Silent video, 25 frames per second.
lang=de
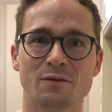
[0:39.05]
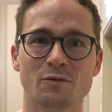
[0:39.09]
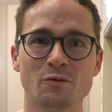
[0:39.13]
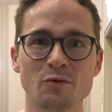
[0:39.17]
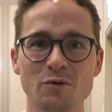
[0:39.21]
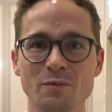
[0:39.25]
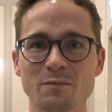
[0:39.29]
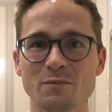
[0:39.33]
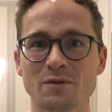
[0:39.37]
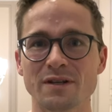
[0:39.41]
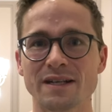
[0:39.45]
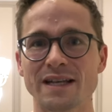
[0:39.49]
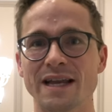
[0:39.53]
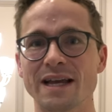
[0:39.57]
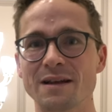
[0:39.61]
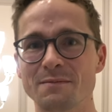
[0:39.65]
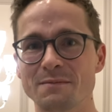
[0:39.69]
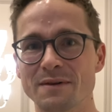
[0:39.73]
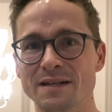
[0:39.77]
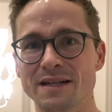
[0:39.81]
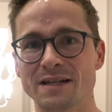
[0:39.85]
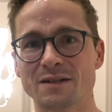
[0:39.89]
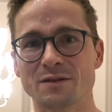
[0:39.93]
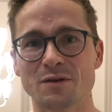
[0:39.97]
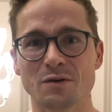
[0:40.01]
Üben und Lernen
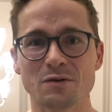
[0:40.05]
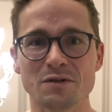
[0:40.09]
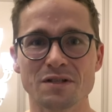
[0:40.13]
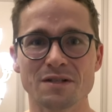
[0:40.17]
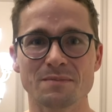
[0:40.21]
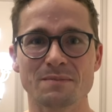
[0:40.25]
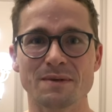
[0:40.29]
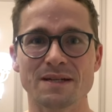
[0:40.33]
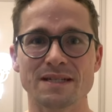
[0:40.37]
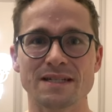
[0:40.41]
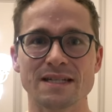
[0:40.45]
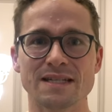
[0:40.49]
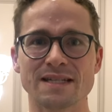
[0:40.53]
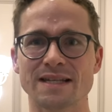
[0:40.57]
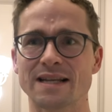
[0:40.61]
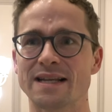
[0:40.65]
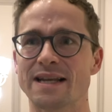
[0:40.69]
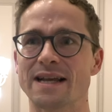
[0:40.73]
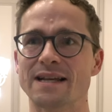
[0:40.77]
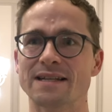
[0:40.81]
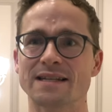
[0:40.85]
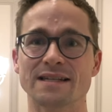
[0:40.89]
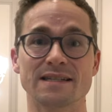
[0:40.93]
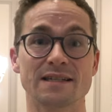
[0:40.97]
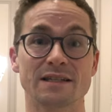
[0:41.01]
bei den Toastmasters gelernt,